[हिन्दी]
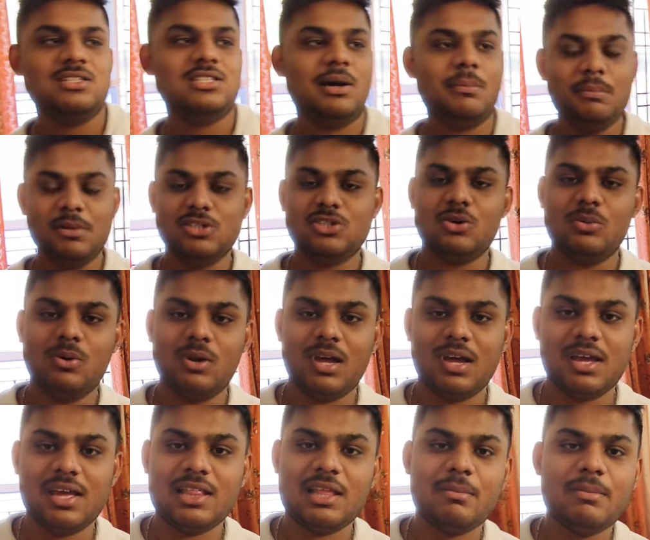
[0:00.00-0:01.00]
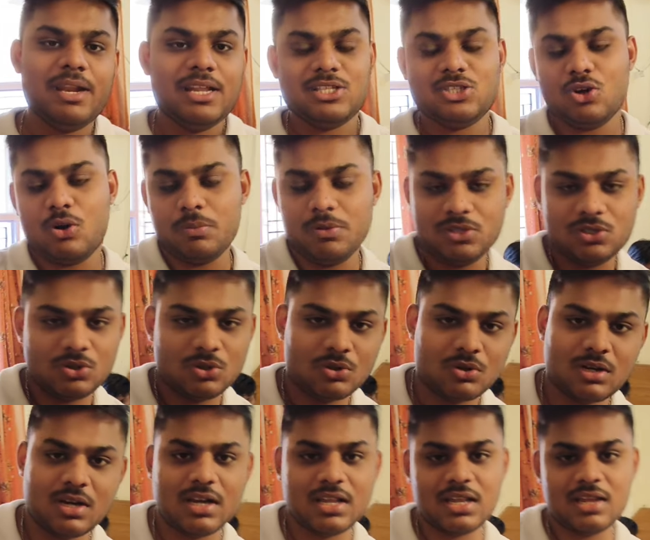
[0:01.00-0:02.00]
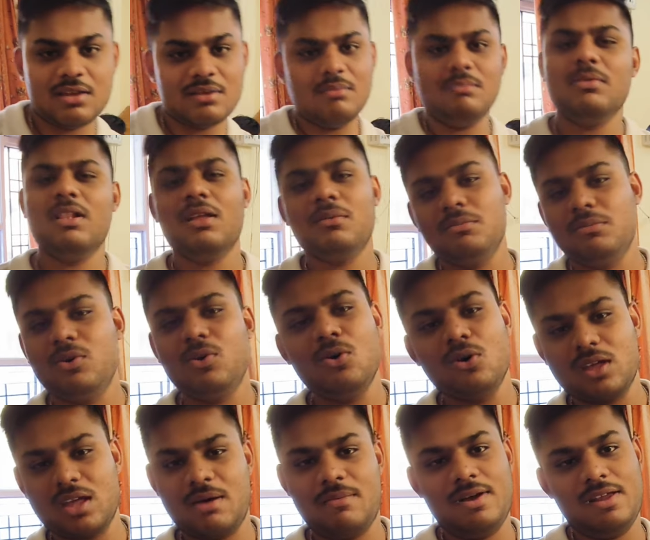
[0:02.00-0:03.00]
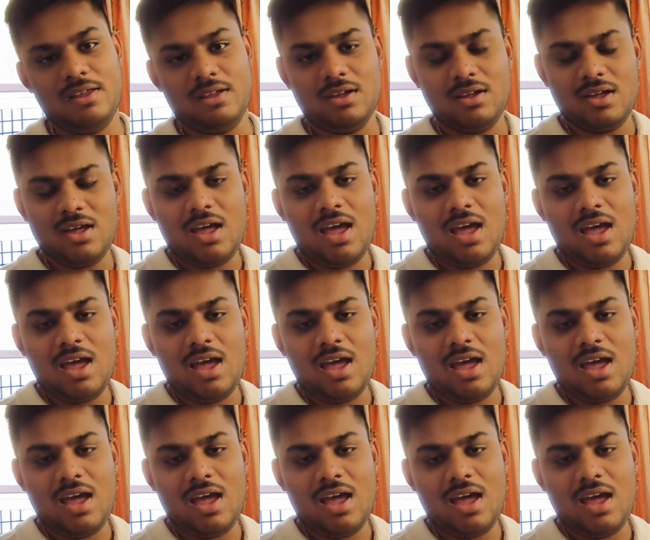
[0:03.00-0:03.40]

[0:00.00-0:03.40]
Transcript: छब्बीस बोला गया था मैंने चौबीस करके मतलब हो गया भाई